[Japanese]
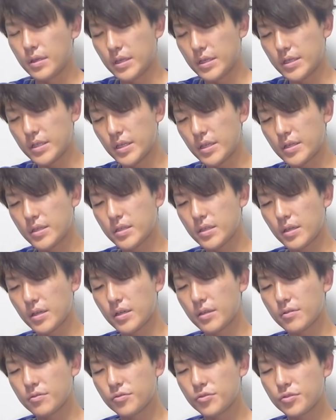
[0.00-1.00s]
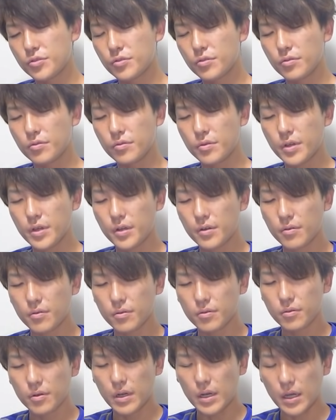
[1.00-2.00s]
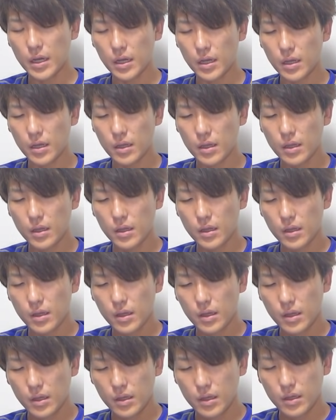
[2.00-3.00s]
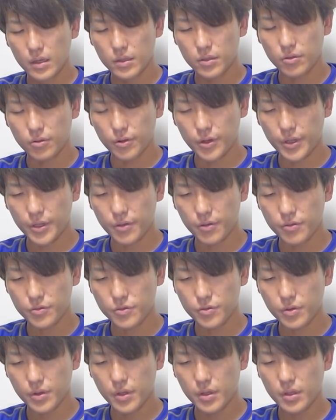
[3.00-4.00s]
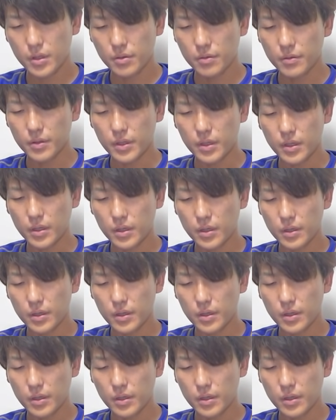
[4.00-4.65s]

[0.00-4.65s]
移籍先の授業を受けることがトレードの条件だもんな。